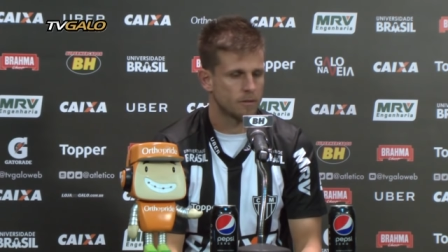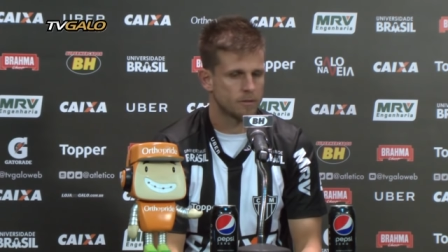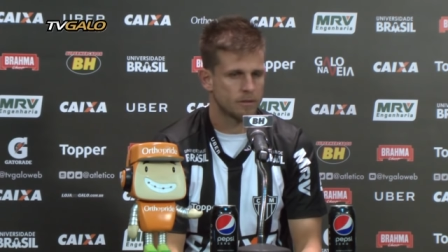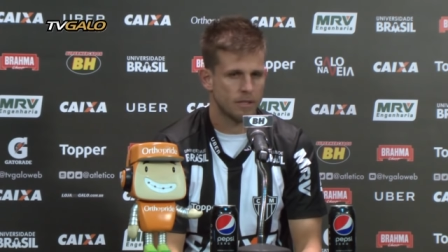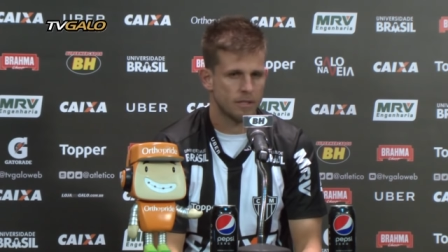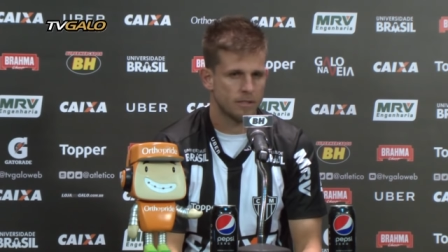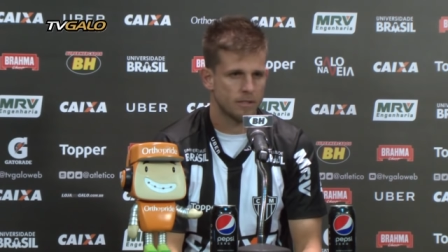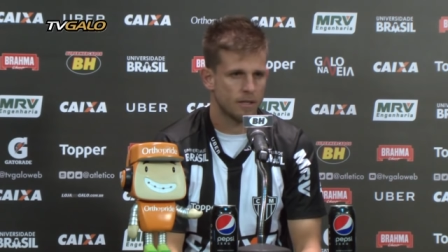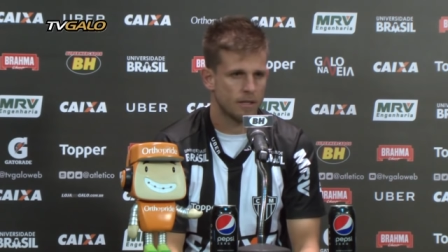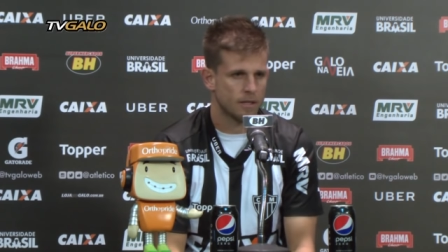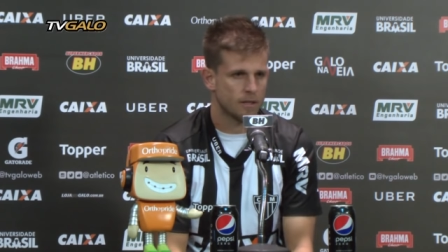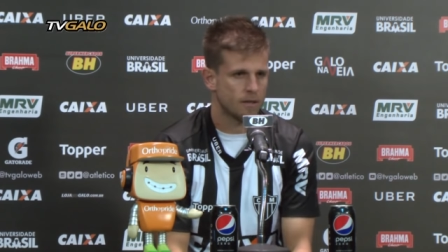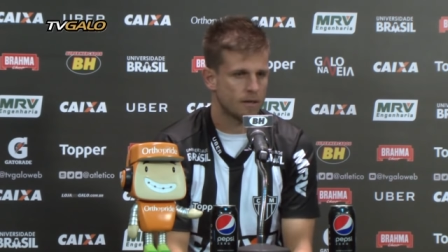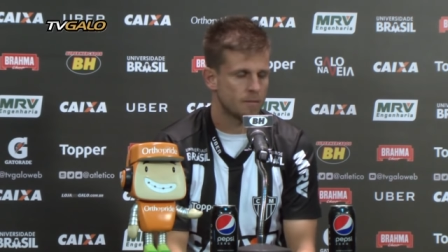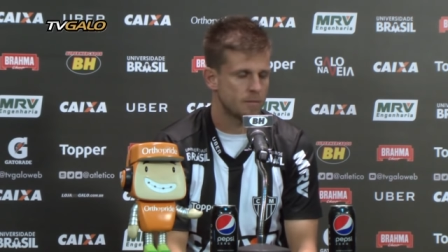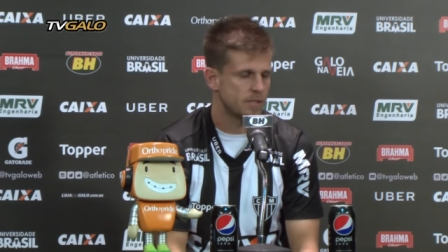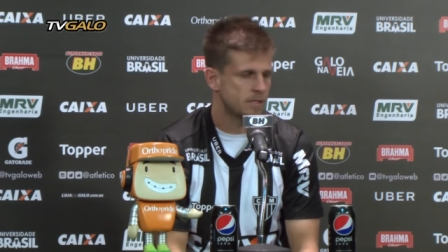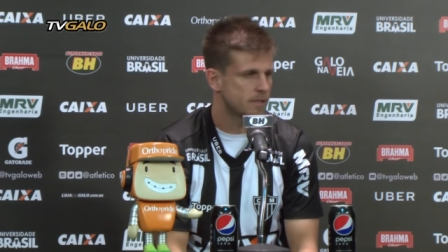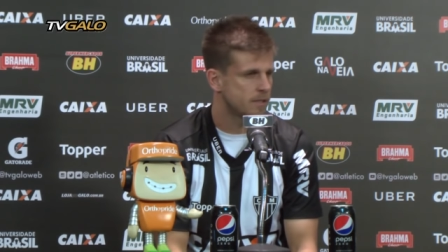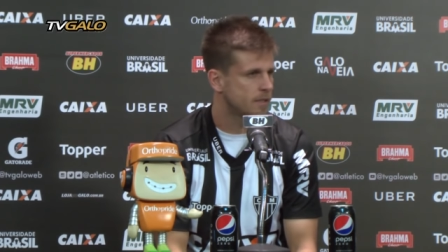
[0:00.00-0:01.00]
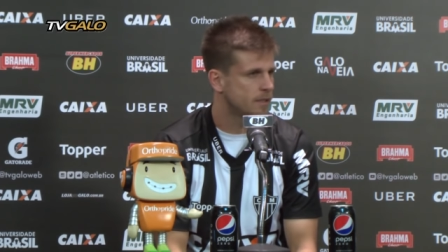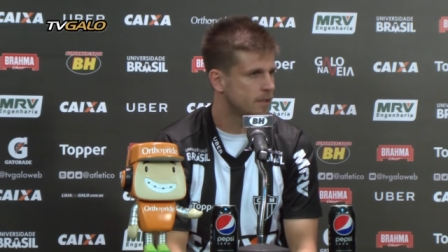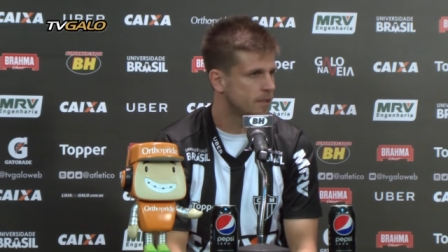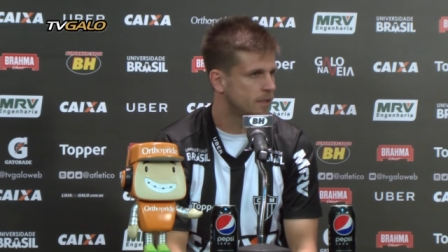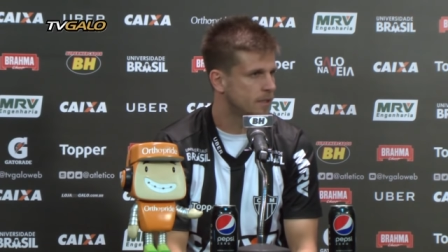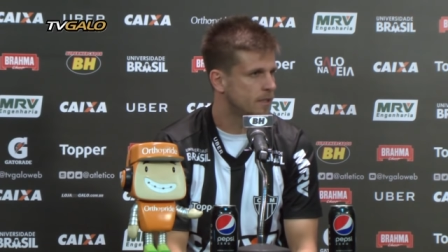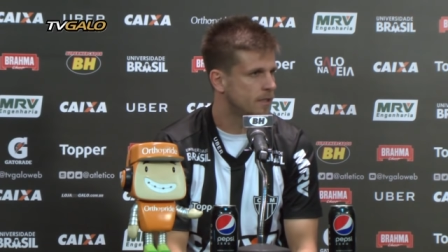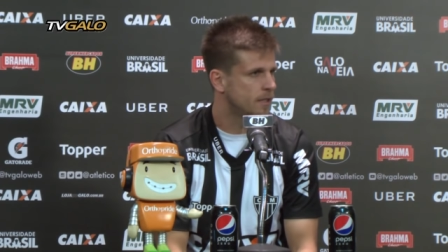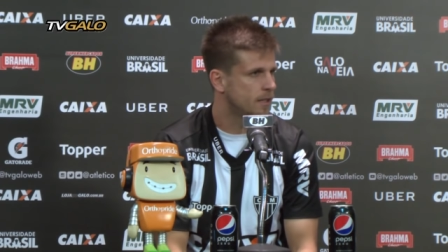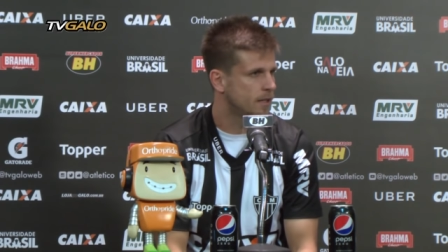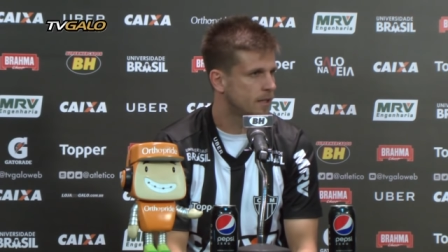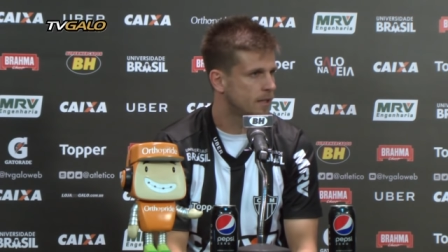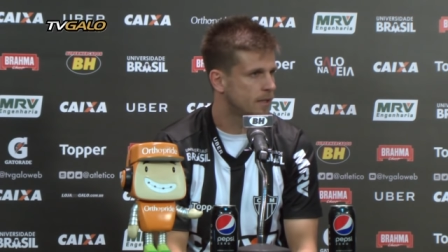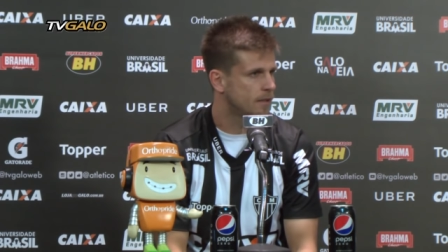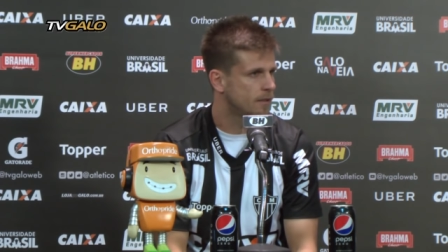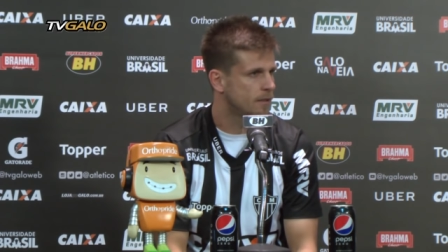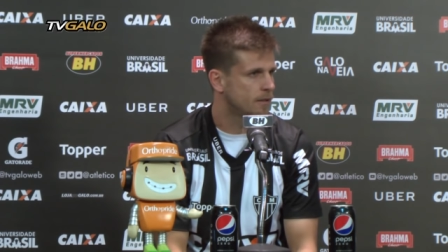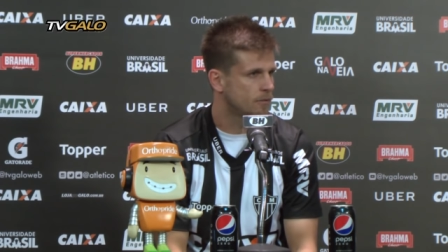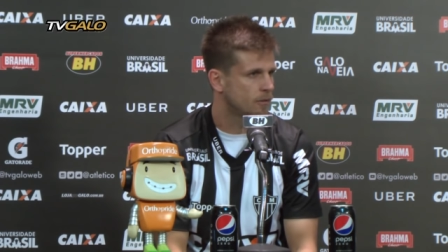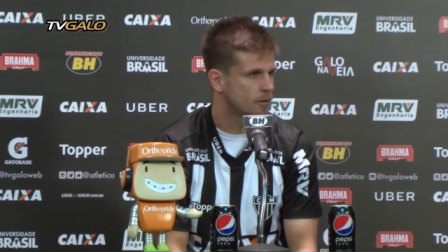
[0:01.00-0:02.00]
saí de lá com a cabeça erguida,
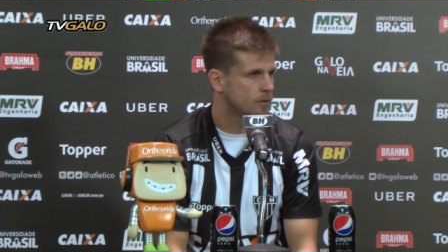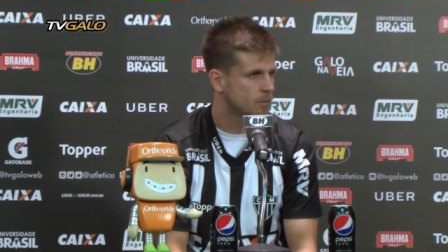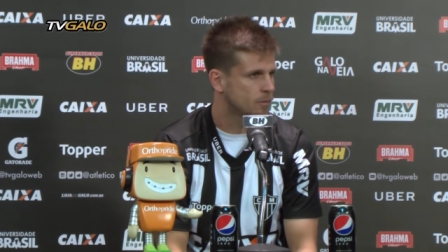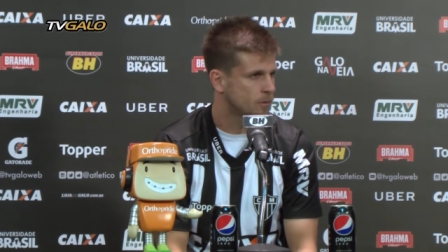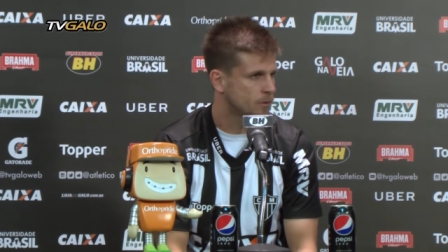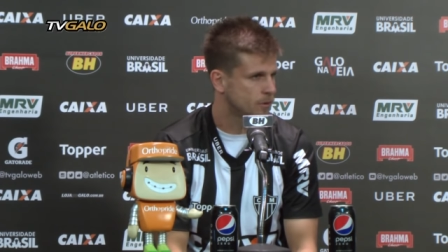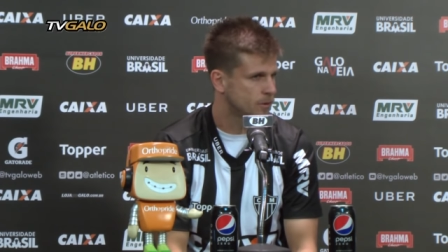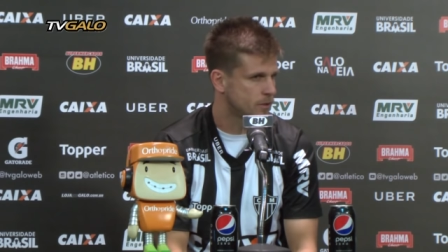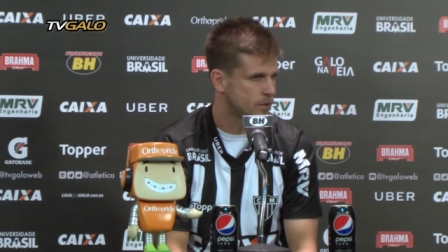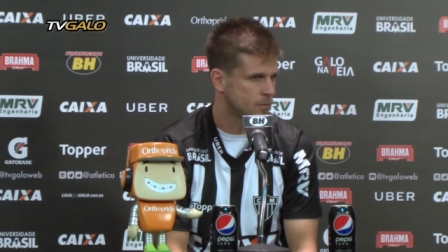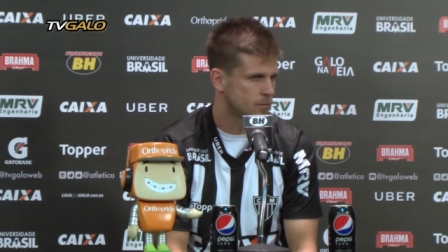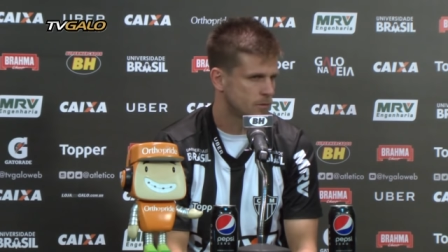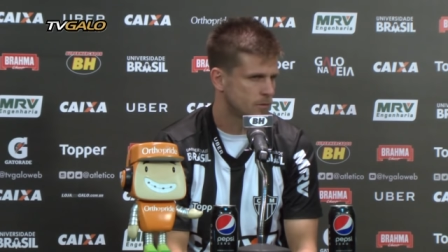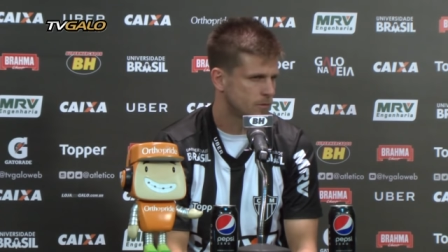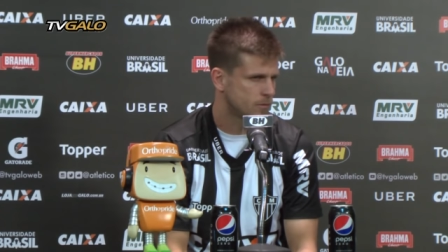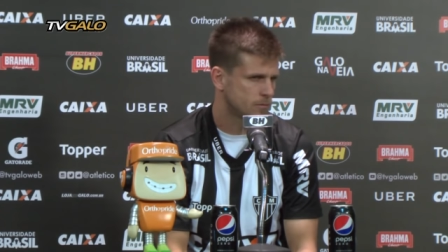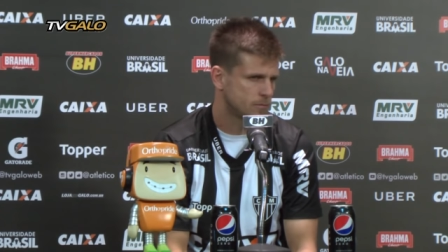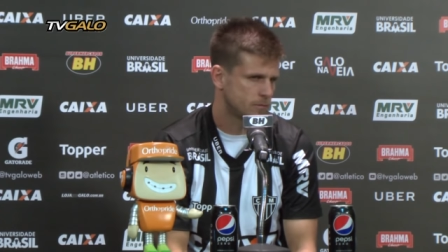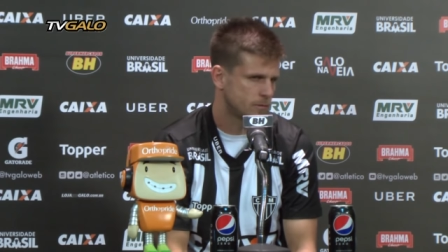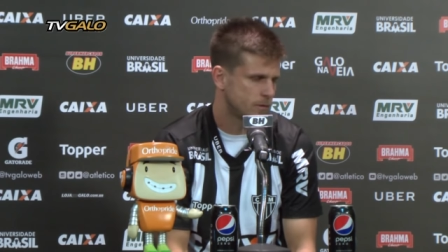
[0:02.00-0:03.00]
dando a volta por cima.